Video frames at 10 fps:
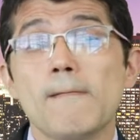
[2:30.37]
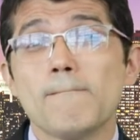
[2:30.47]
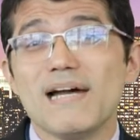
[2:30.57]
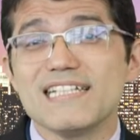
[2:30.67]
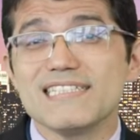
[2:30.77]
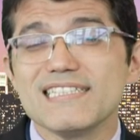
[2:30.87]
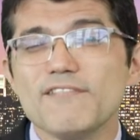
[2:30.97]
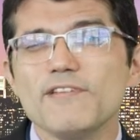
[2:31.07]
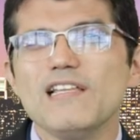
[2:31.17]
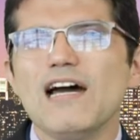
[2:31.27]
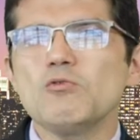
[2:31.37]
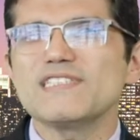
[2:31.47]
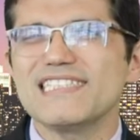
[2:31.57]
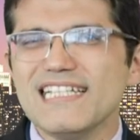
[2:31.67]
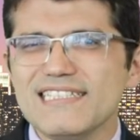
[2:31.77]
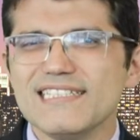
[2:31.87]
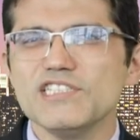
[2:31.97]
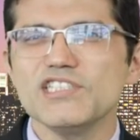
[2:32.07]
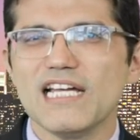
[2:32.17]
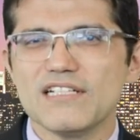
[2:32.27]
Mas, devido à ausência
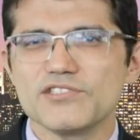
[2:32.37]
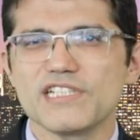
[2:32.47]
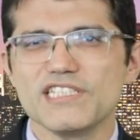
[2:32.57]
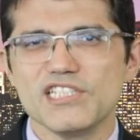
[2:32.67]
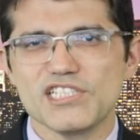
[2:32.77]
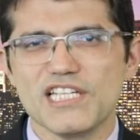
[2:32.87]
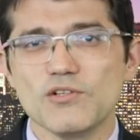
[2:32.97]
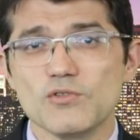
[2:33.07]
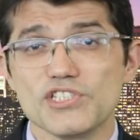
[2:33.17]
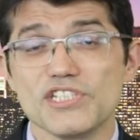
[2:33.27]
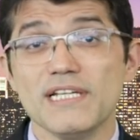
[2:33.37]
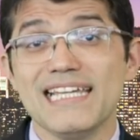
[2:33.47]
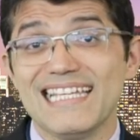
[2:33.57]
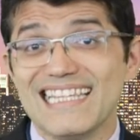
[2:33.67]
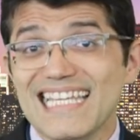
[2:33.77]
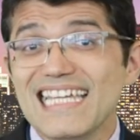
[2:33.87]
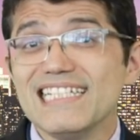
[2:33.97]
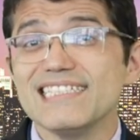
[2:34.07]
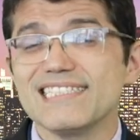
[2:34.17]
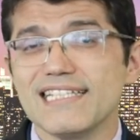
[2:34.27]
de dados que a gente tem hoje,
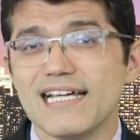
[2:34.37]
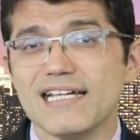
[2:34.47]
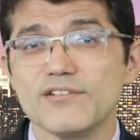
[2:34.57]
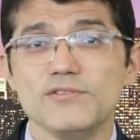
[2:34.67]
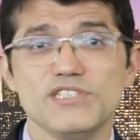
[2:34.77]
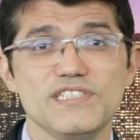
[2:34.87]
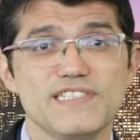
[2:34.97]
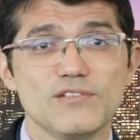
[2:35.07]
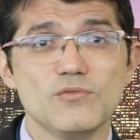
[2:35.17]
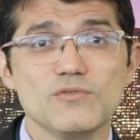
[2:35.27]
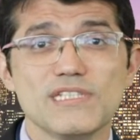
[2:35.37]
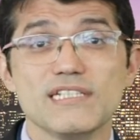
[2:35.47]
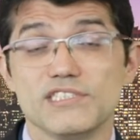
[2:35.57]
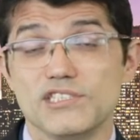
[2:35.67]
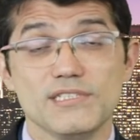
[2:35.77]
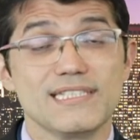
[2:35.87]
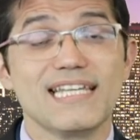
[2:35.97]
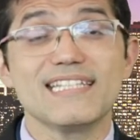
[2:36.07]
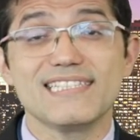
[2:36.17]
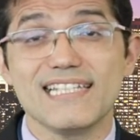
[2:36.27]
neste cenário de segunda, de
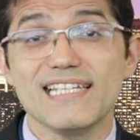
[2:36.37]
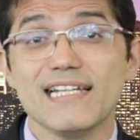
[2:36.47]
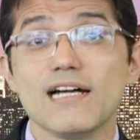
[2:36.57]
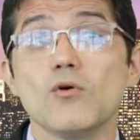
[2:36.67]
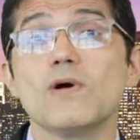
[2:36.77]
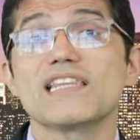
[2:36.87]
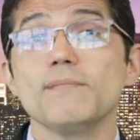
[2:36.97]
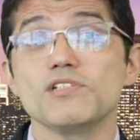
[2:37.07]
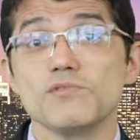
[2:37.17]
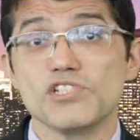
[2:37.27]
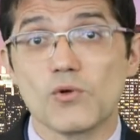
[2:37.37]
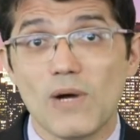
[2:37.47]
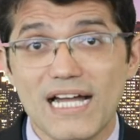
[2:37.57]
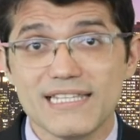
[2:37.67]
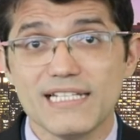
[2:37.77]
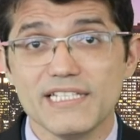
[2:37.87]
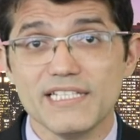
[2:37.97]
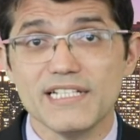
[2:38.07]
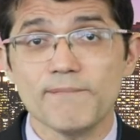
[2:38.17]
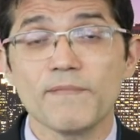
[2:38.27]
terceira ou até mesmo de quarta
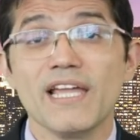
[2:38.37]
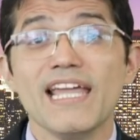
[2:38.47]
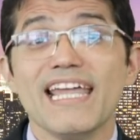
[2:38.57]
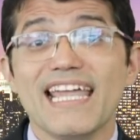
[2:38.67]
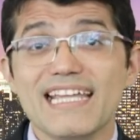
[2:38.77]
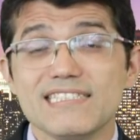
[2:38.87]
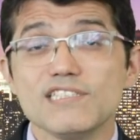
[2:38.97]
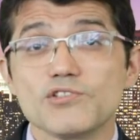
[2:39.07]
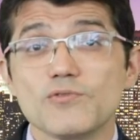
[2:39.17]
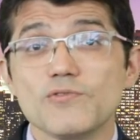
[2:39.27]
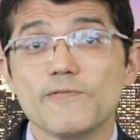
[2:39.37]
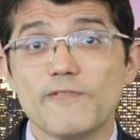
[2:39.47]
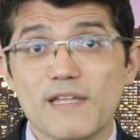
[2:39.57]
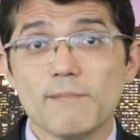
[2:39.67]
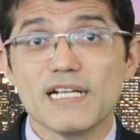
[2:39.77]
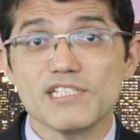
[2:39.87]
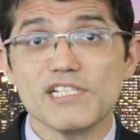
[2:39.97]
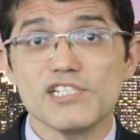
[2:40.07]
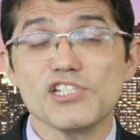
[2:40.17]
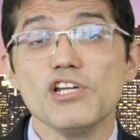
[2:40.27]
linha, esse estudo vem para a
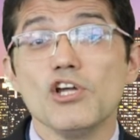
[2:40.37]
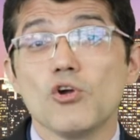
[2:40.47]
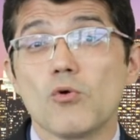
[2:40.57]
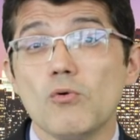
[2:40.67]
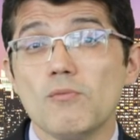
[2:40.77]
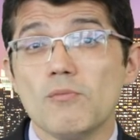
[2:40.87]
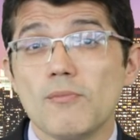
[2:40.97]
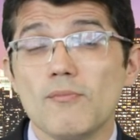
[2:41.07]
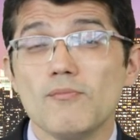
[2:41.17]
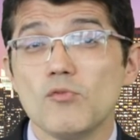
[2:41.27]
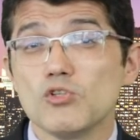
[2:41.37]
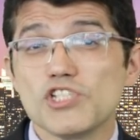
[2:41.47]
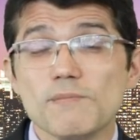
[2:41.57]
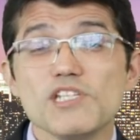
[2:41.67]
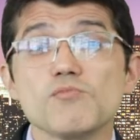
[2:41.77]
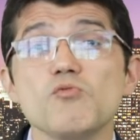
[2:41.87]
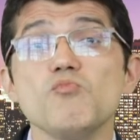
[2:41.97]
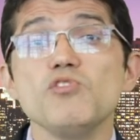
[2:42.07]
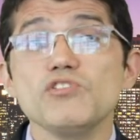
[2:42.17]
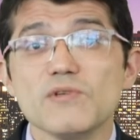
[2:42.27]
gente com um otimismo
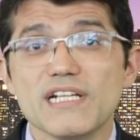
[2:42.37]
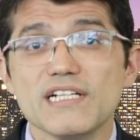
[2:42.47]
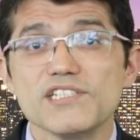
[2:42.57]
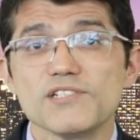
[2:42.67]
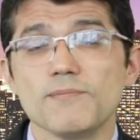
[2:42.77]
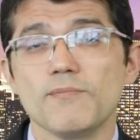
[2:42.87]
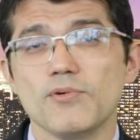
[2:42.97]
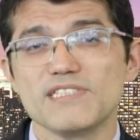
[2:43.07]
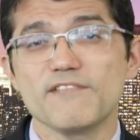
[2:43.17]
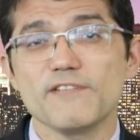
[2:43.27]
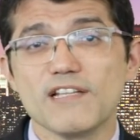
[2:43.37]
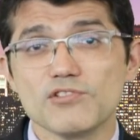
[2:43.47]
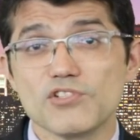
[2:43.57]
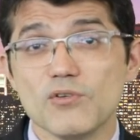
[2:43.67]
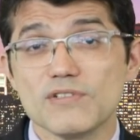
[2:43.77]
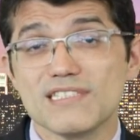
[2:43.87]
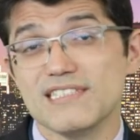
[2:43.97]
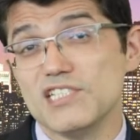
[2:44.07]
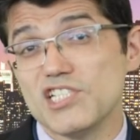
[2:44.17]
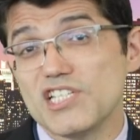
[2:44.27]
muito grande, pois afinal de contas
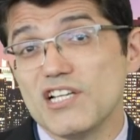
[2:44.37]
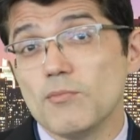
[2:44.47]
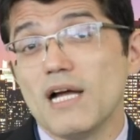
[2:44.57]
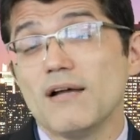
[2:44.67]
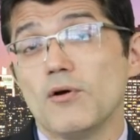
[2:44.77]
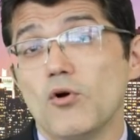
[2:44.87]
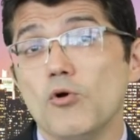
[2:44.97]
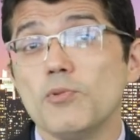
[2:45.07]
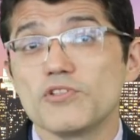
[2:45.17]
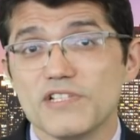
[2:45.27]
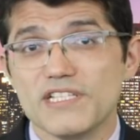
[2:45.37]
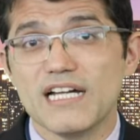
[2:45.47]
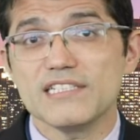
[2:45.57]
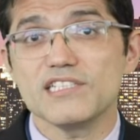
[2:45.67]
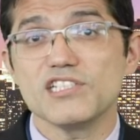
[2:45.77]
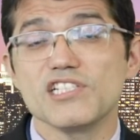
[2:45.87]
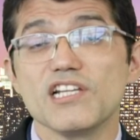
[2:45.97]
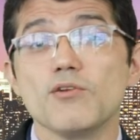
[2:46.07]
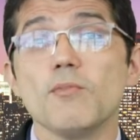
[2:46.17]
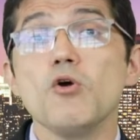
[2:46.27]
a gente teria uma oportunidade, a gente
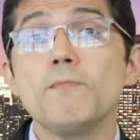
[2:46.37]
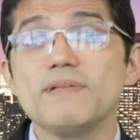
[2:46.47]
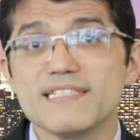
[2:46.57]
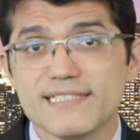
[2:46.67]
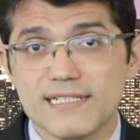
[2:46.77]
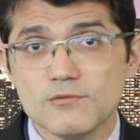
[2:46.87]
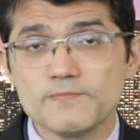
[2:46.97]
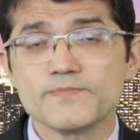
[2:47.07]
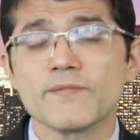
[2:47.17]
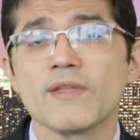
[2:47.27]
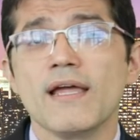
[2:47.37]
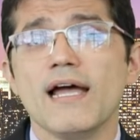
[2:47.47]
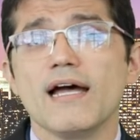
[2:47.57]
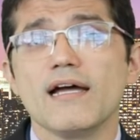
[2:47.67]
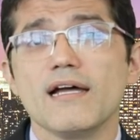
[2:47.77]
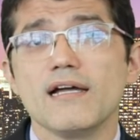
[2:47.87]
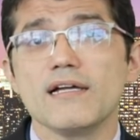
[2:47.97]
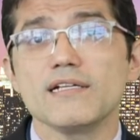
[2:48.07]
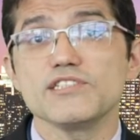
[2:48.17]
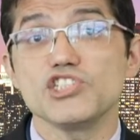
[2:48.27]
teria uma opção
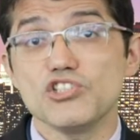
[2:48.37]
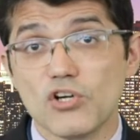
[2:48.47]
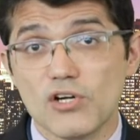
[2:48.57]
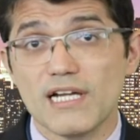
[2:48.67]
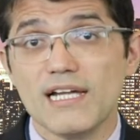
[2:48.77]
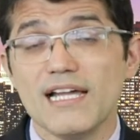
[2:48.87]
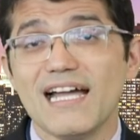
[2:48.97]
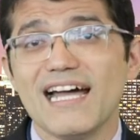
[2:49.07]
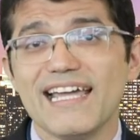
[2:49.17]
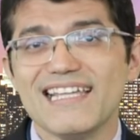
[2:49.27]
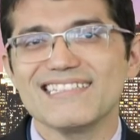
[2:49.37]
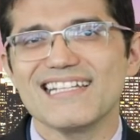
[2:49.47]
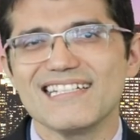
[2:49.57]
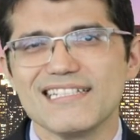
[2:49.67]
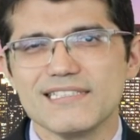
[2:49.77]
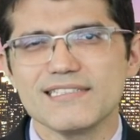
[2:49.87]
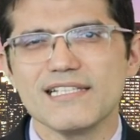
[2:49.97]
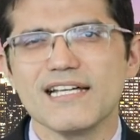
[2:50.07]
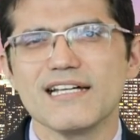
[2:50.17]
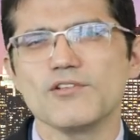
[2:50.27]
a, ah, de droga a realizar neste
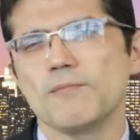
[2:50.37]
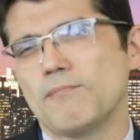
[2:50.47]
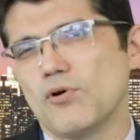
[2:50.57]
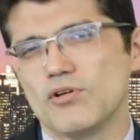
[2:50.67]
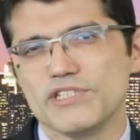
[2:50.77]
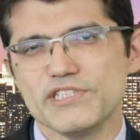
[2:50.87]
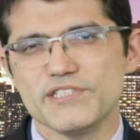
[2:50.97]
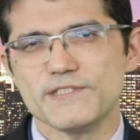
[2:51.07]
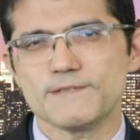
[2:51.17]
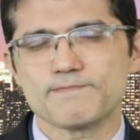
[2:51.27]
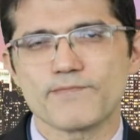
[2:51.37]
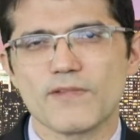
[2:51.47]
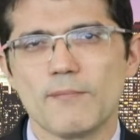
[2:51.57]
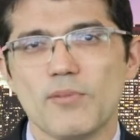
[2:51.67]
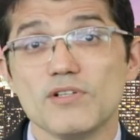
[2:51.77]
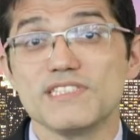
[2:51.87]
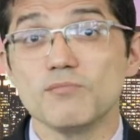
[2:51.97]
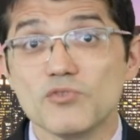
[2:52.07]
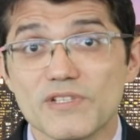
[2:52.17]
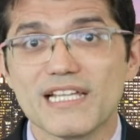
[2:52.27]
cenário pós
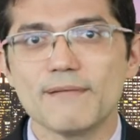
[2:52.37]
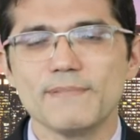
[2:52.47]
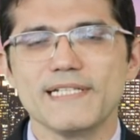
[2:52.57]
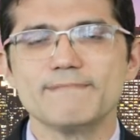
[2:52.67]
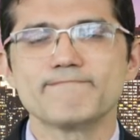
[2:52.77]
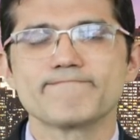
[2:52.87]
pós-imunoterapia.